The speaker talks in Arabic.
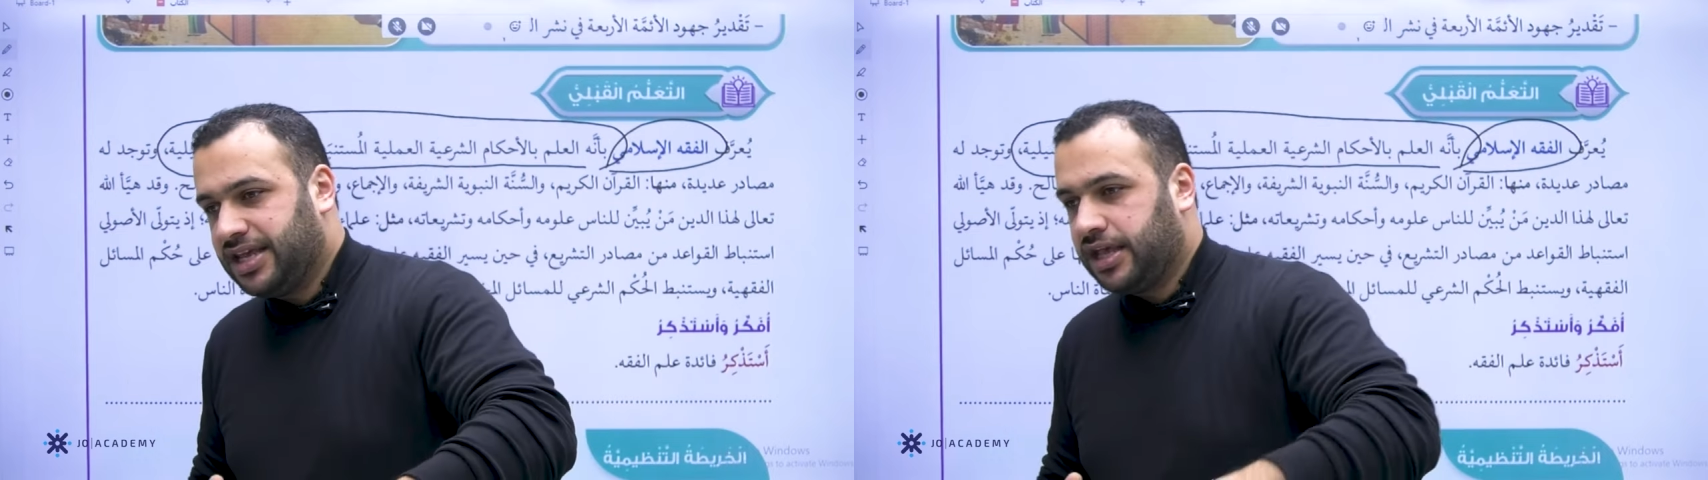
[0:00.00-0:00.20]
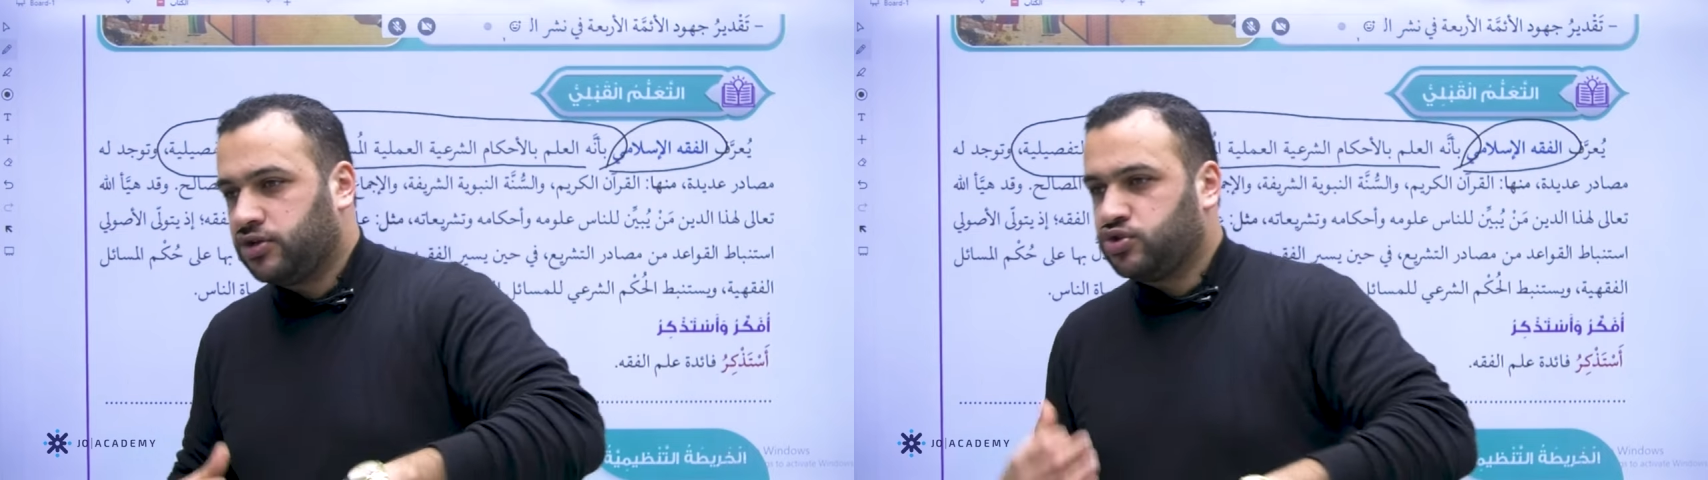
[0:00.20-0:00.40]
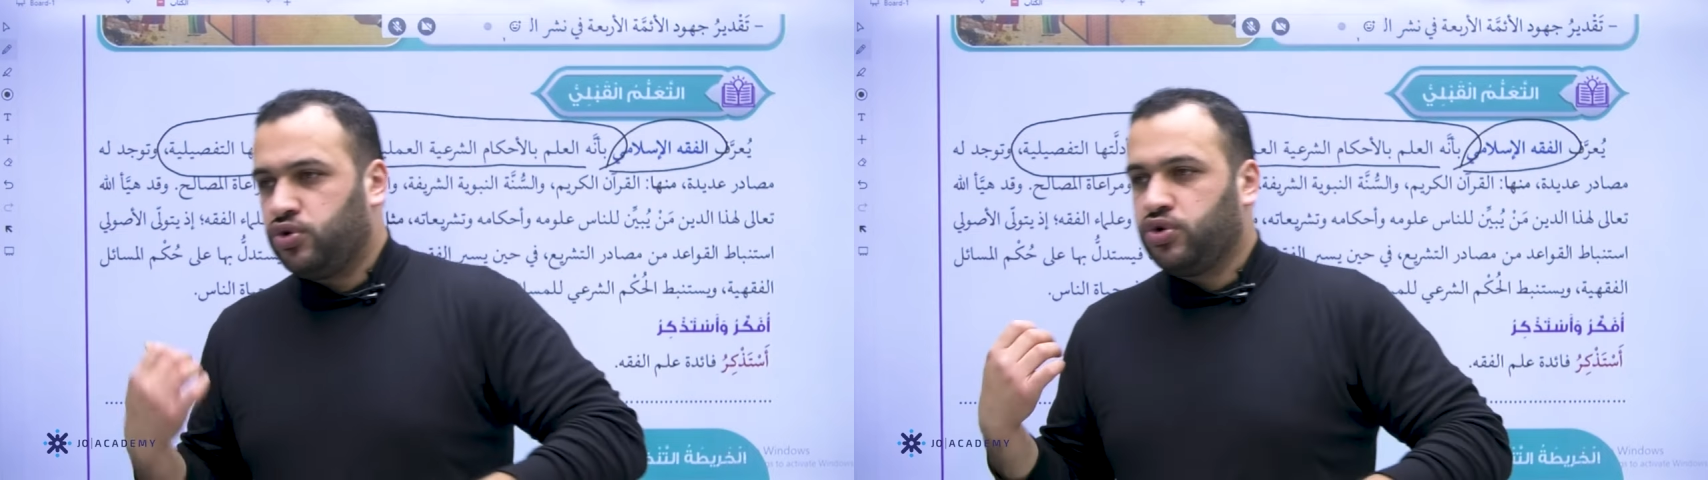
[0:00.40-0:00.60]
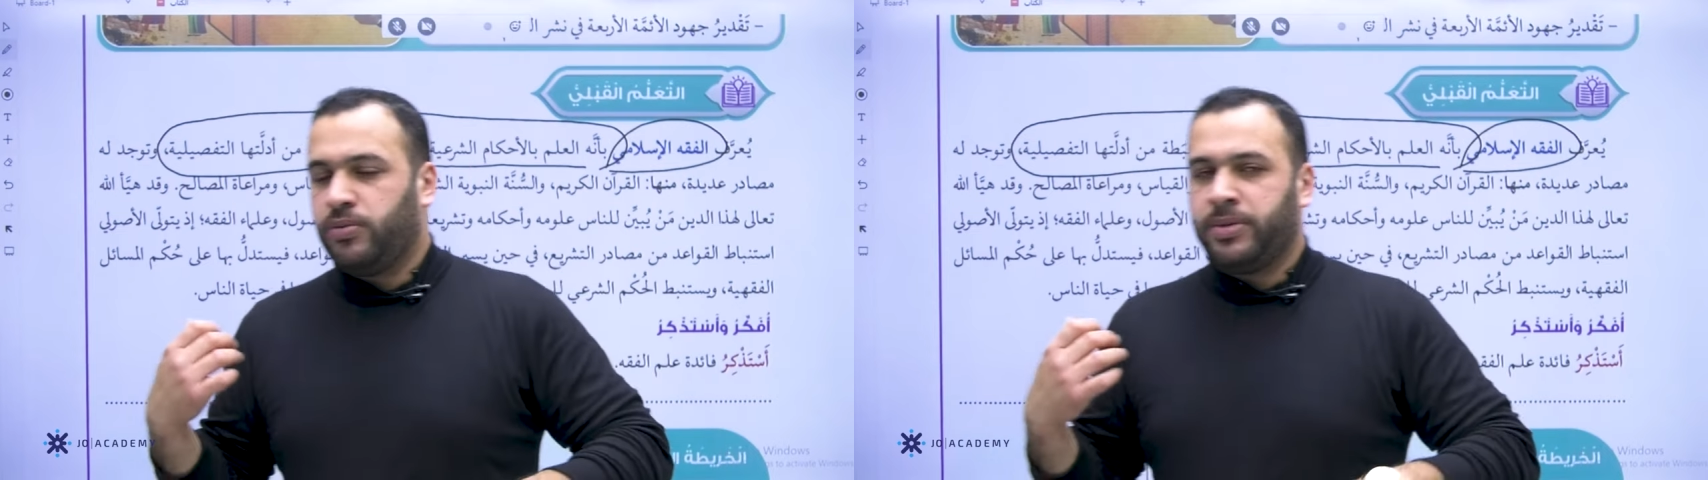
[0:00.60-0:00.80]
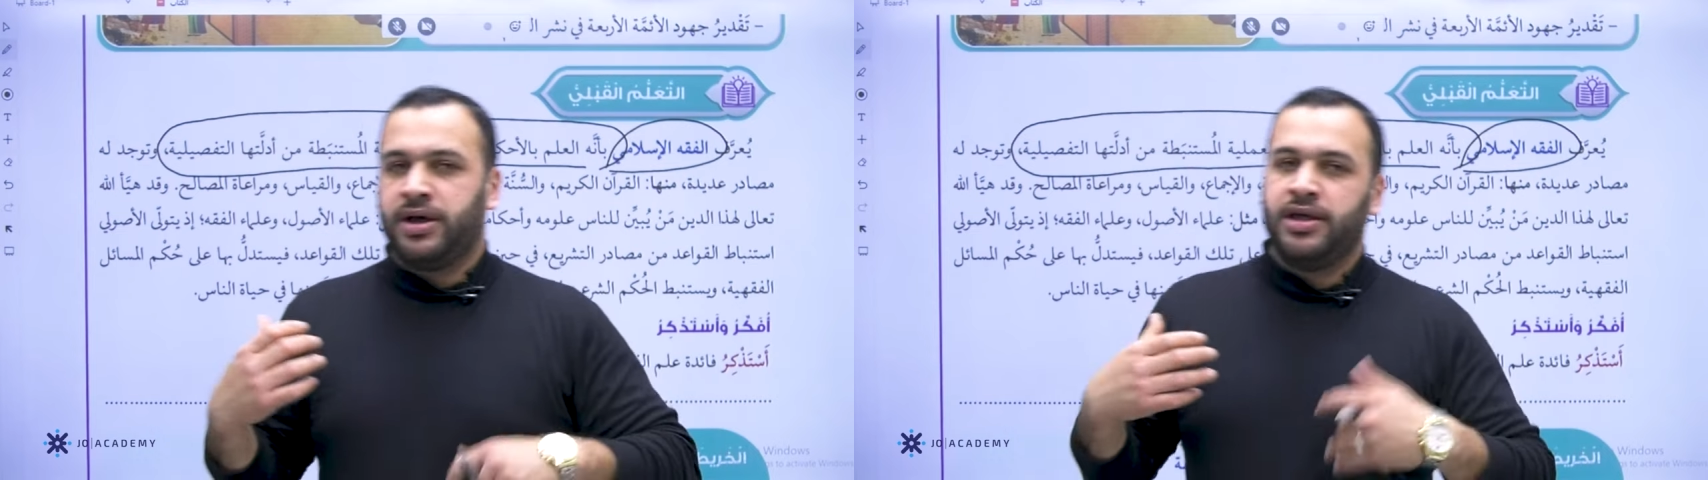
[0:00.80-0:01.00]
هيك شو
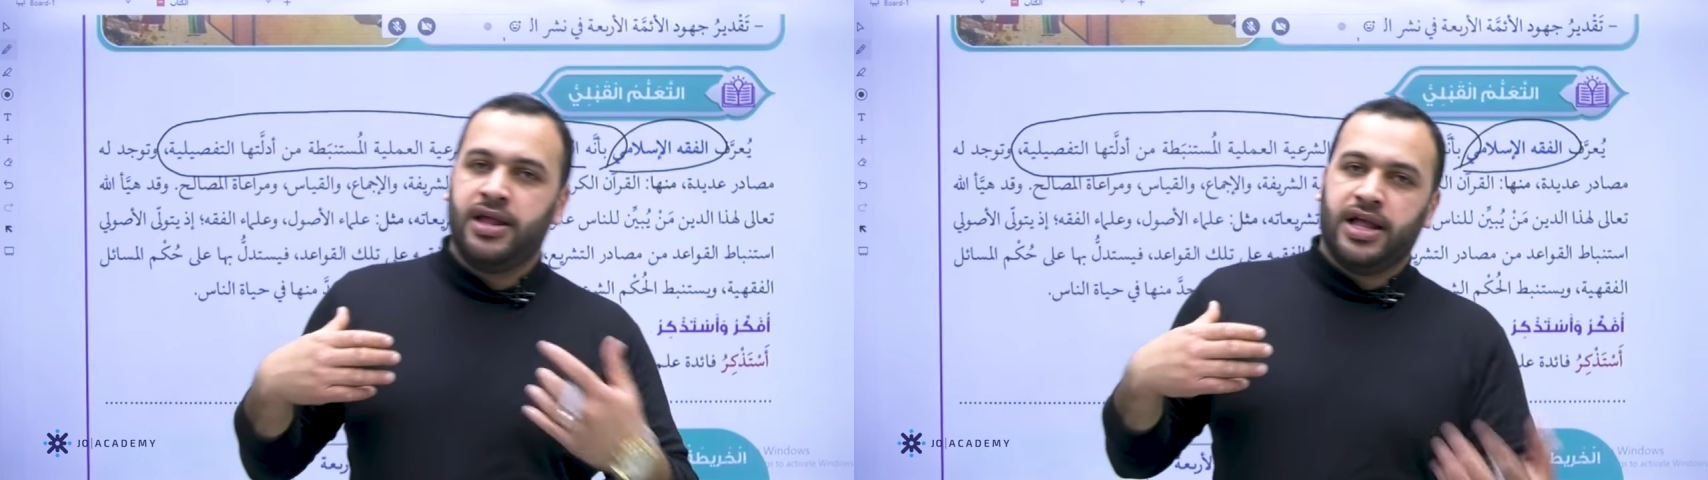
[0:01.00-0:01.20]
حكمها